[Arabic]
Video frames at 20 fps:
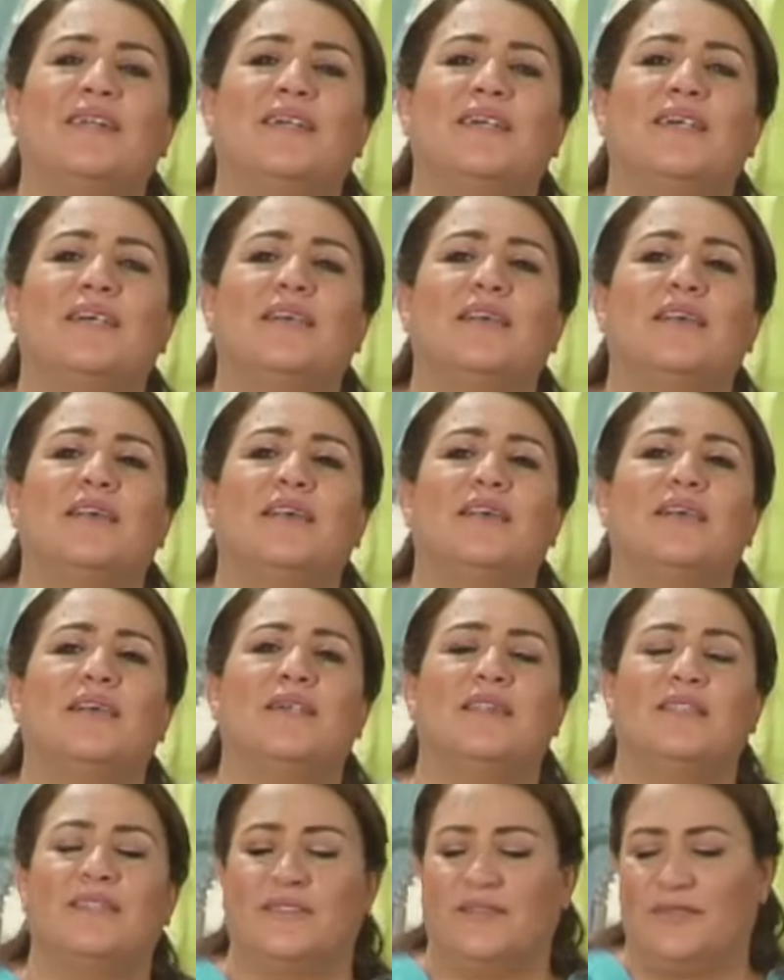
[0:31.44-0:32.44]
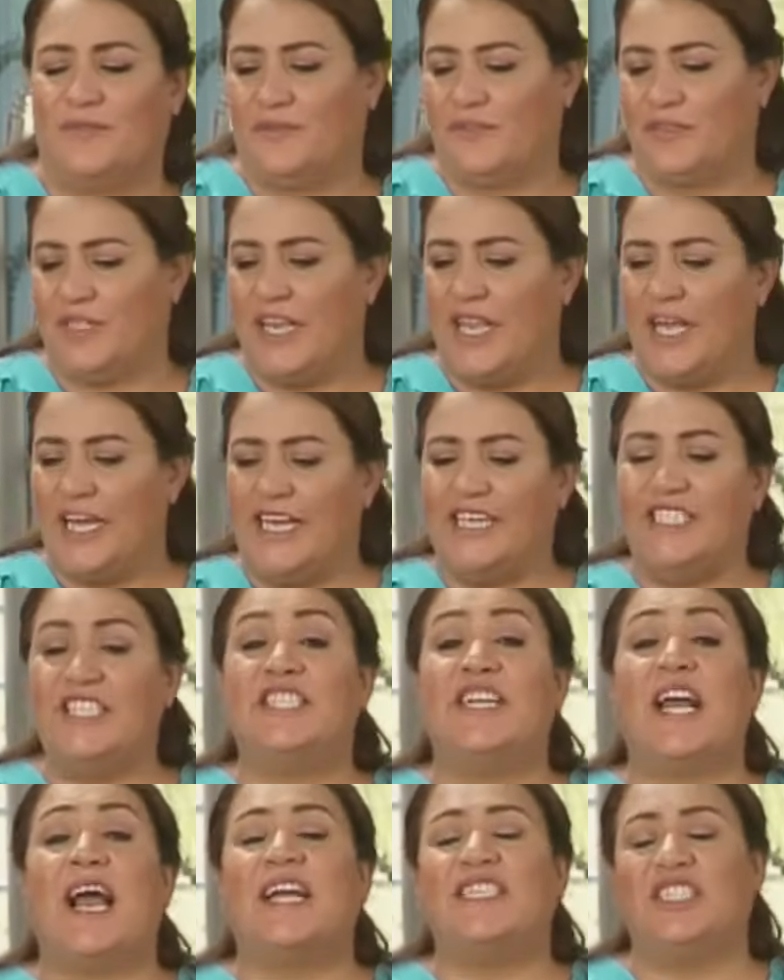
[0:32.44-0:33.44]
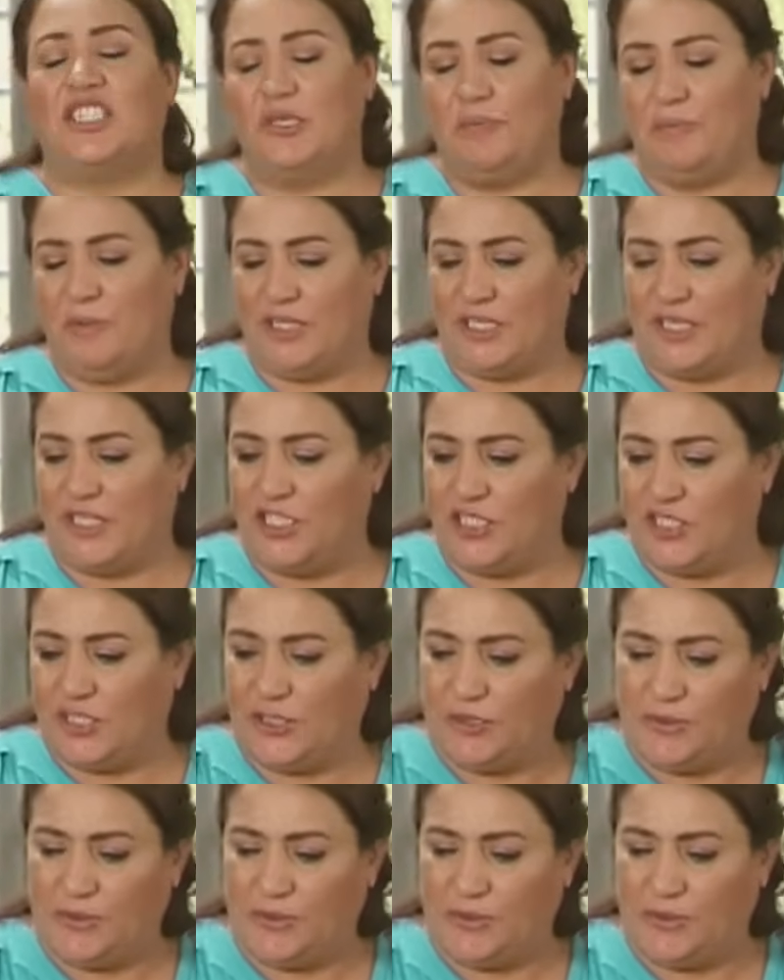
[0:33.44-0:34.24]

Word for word: نعم اجي حاجتي بيكيش